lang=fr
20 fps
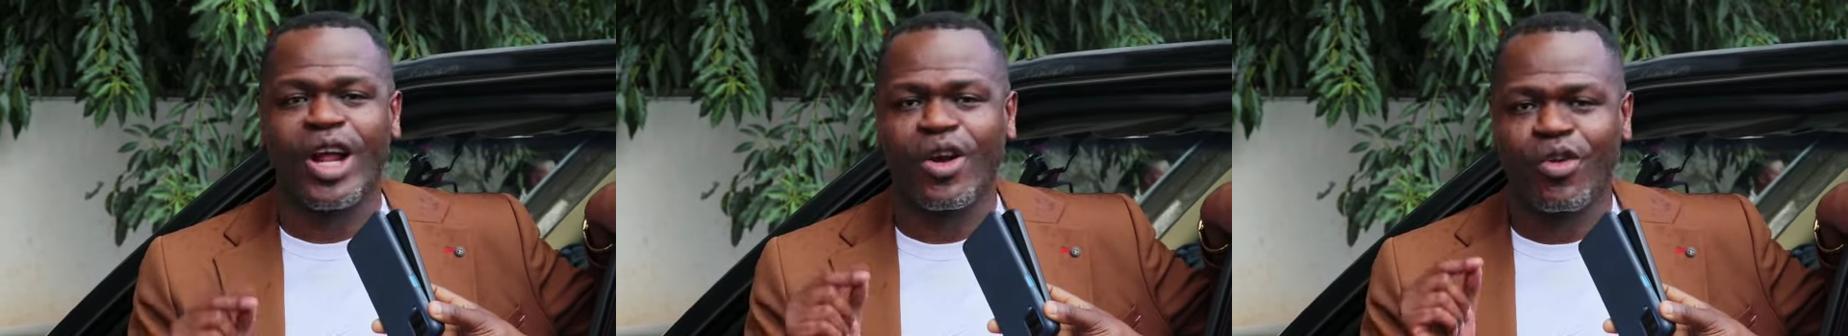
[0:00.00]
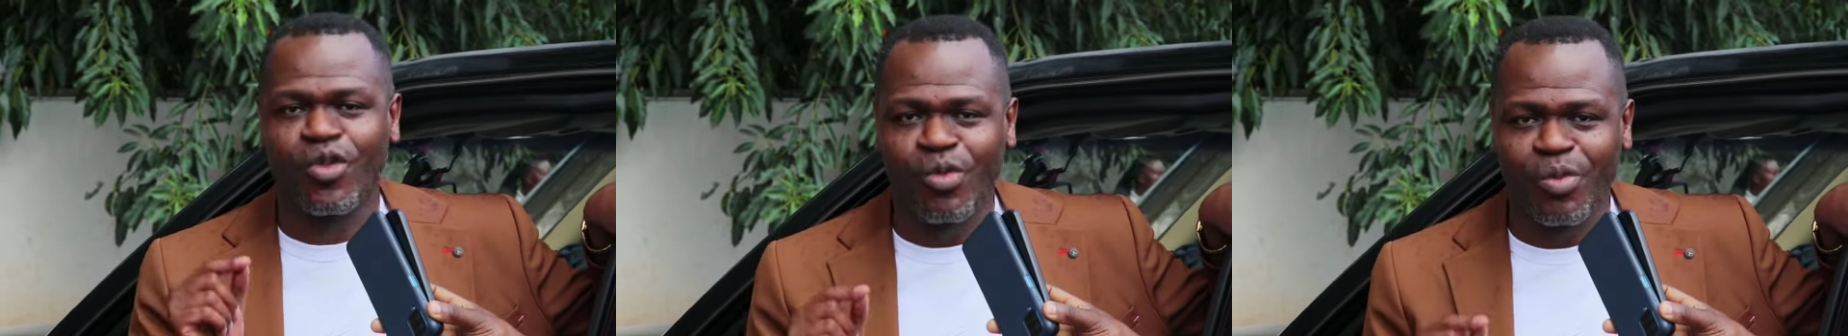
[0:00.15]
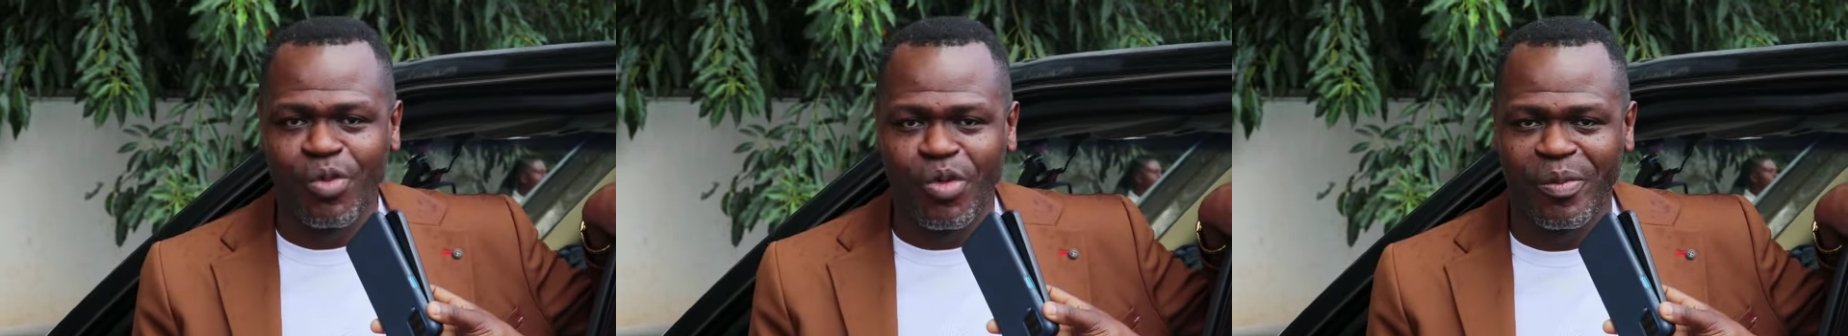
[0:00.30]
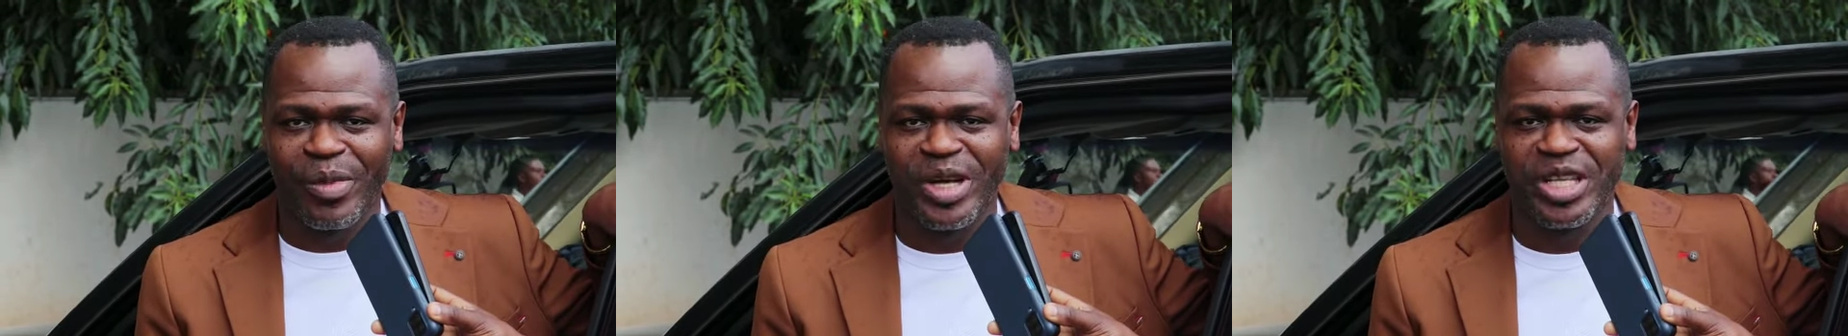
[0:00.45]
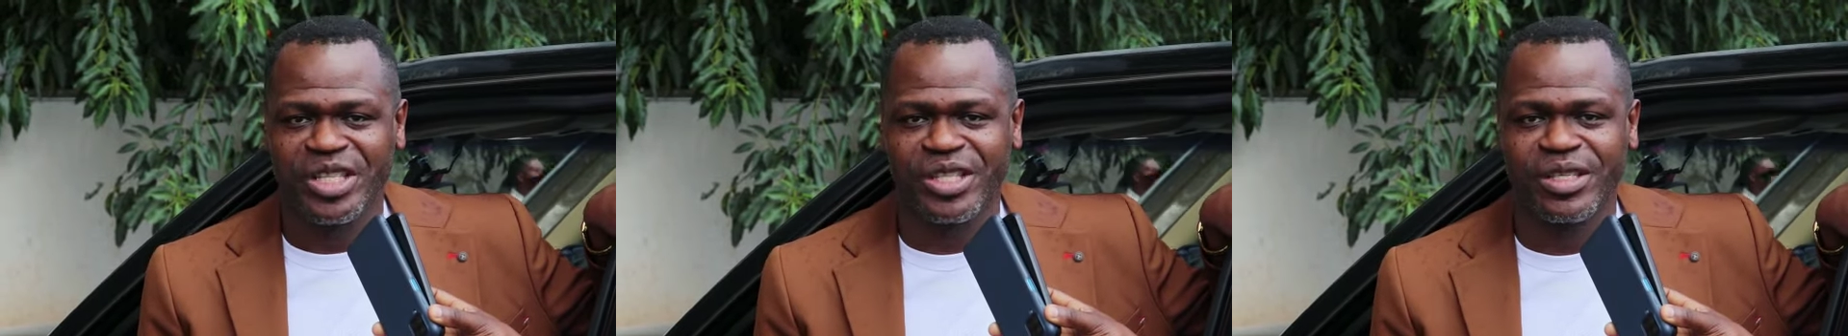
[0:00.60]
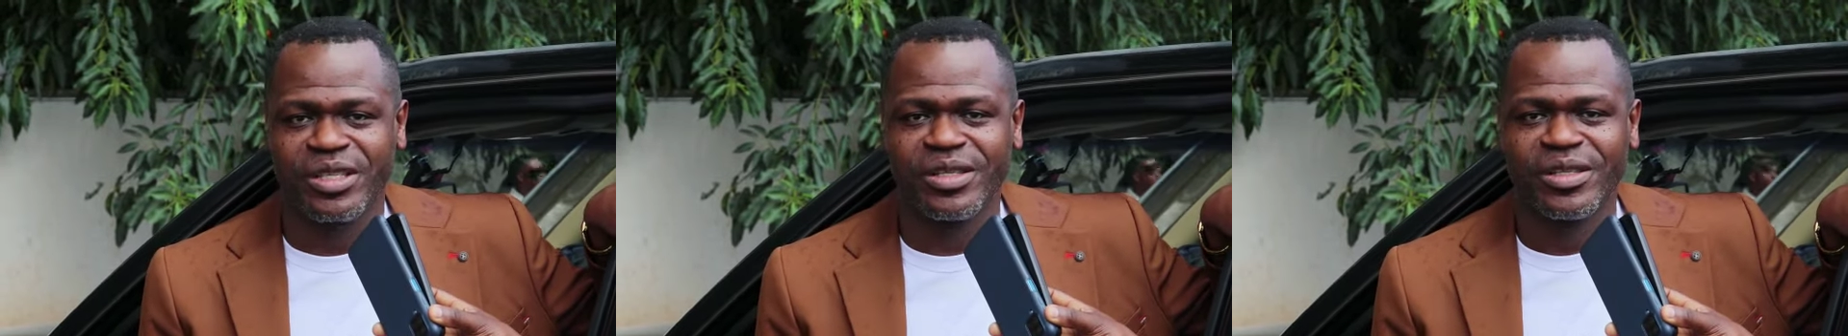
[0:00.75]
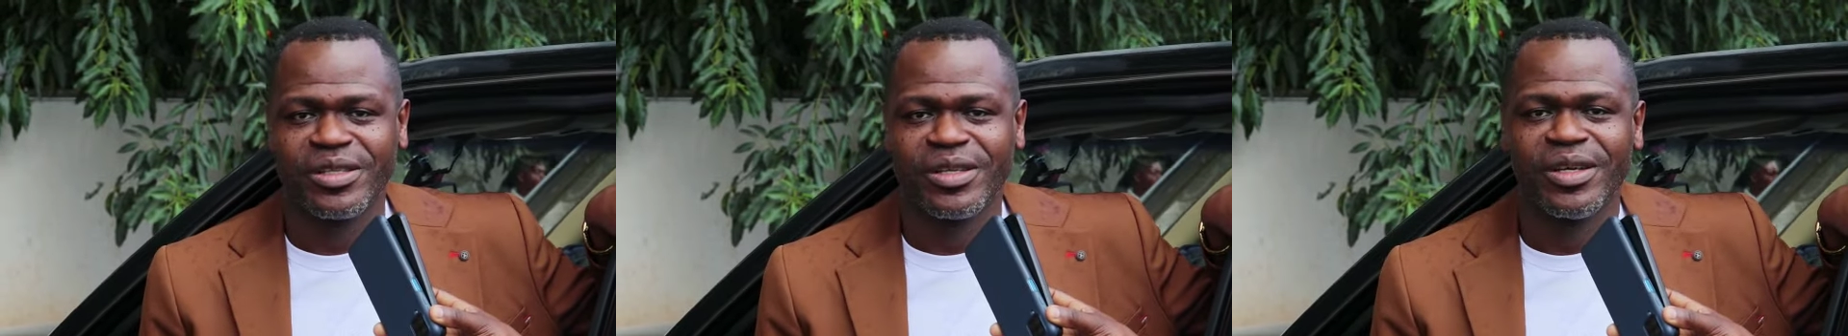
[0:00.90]
à
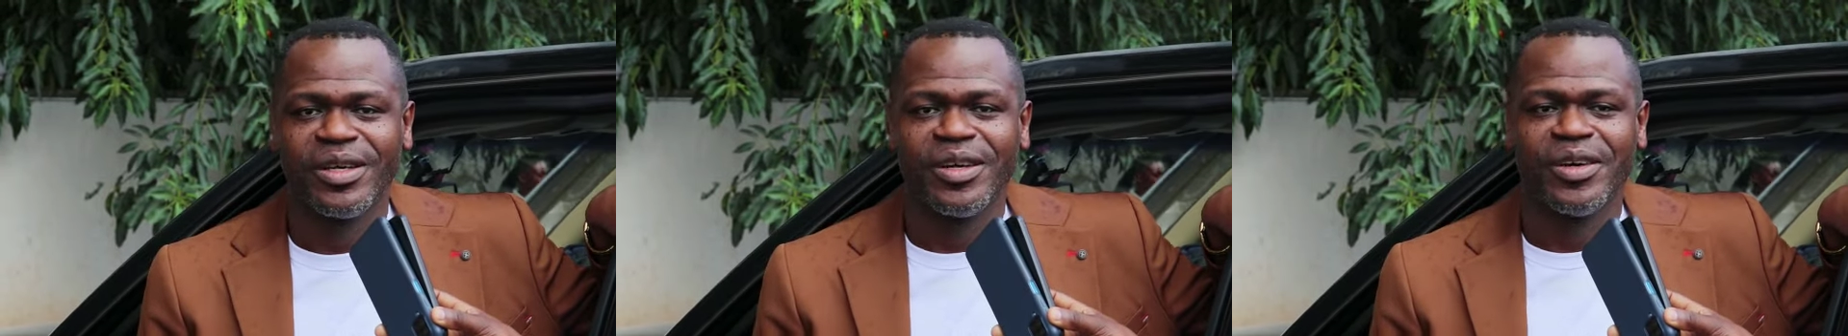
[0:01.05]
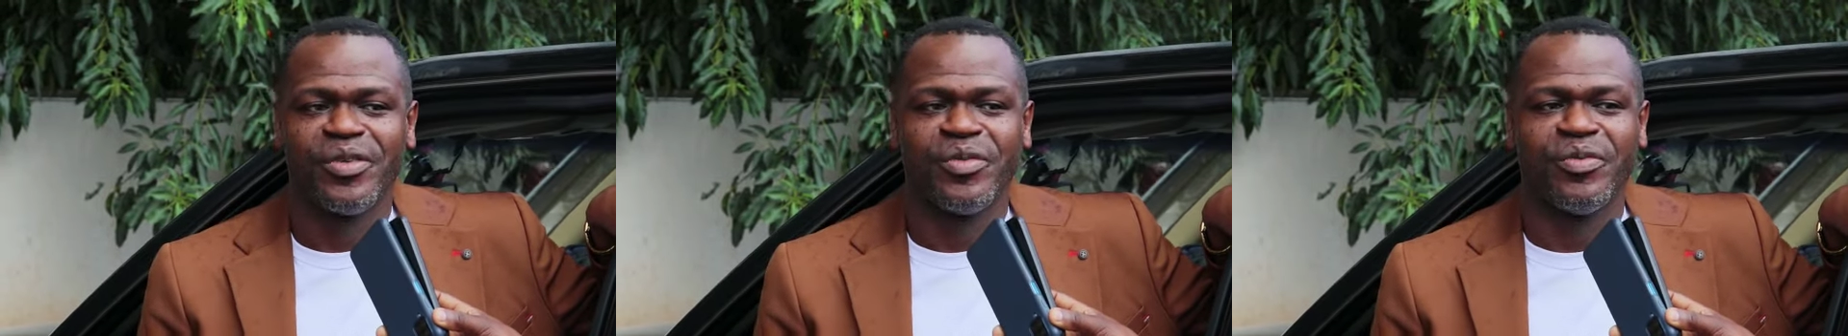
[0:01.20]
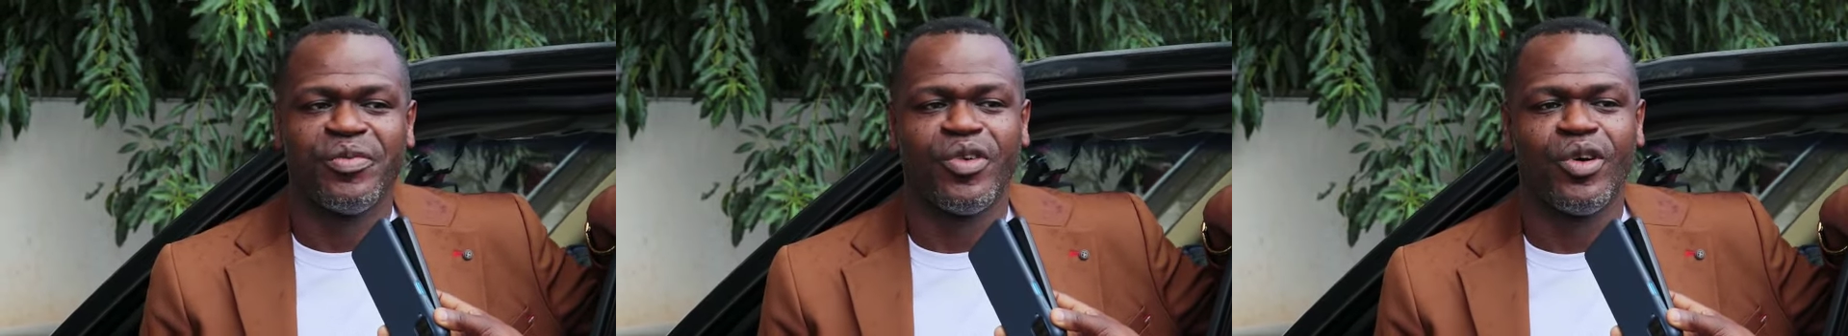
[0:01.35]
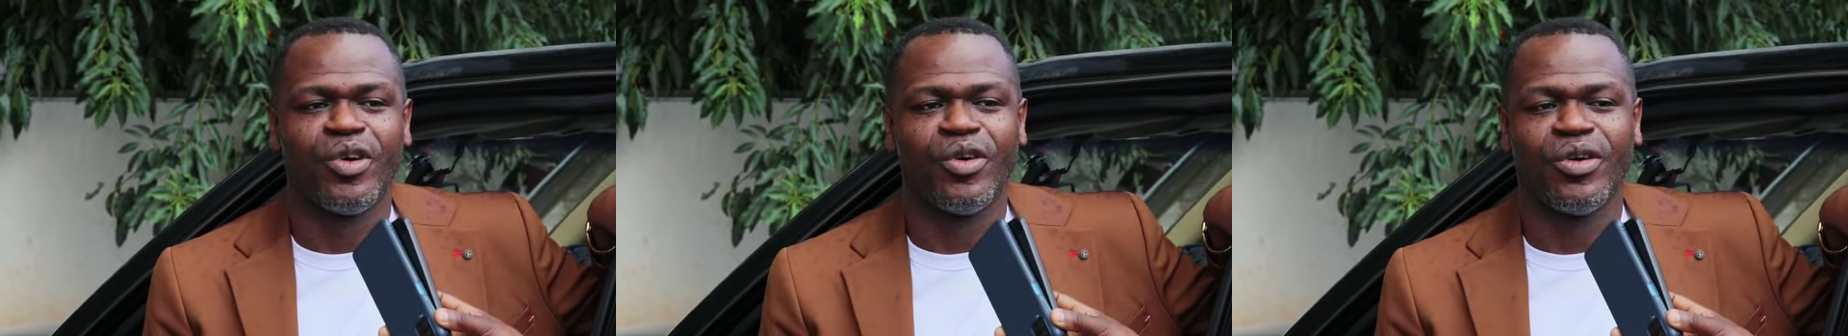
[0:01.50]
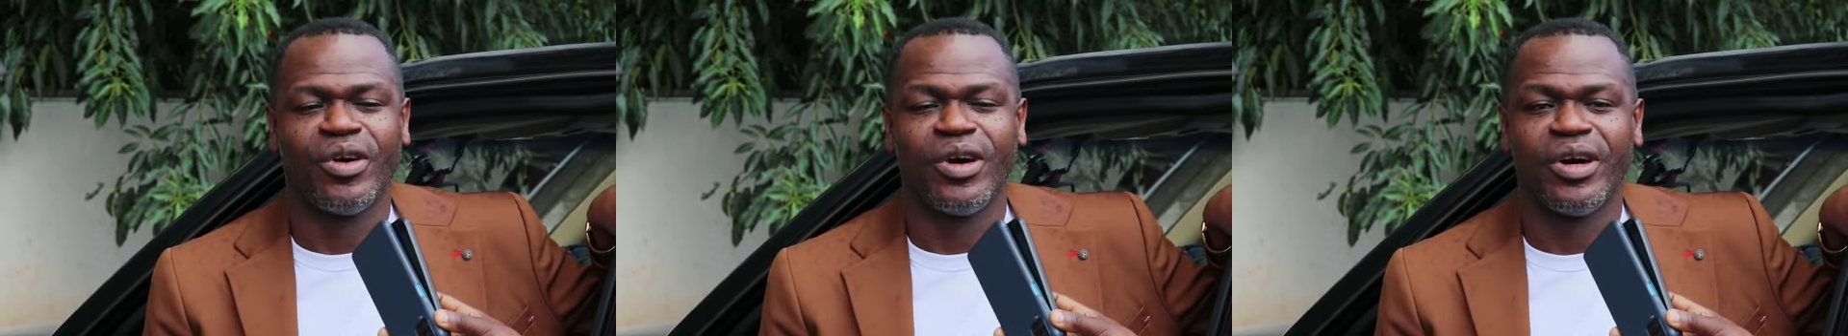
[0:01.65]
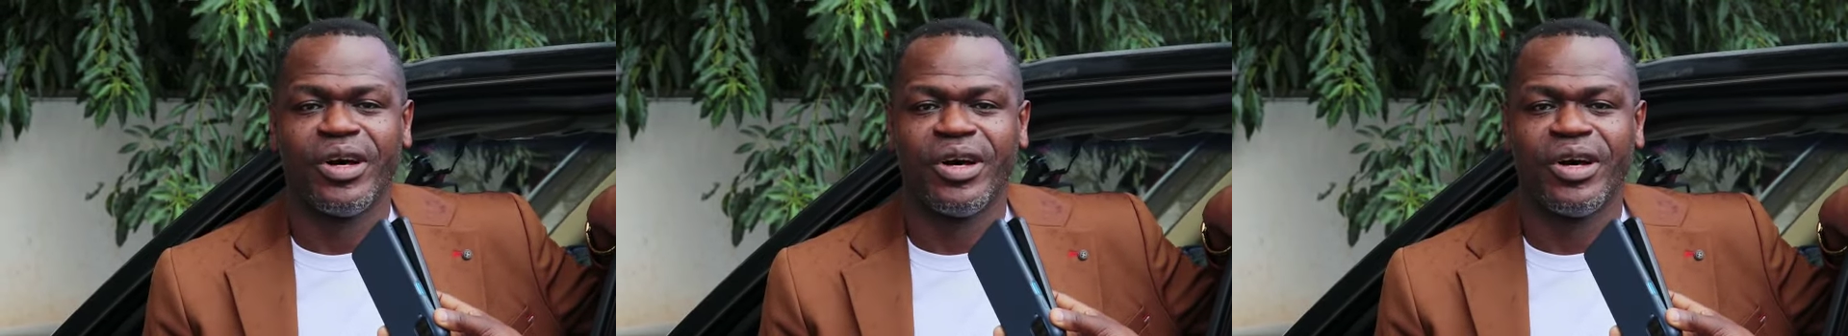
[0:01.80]
Lubumbashi vont...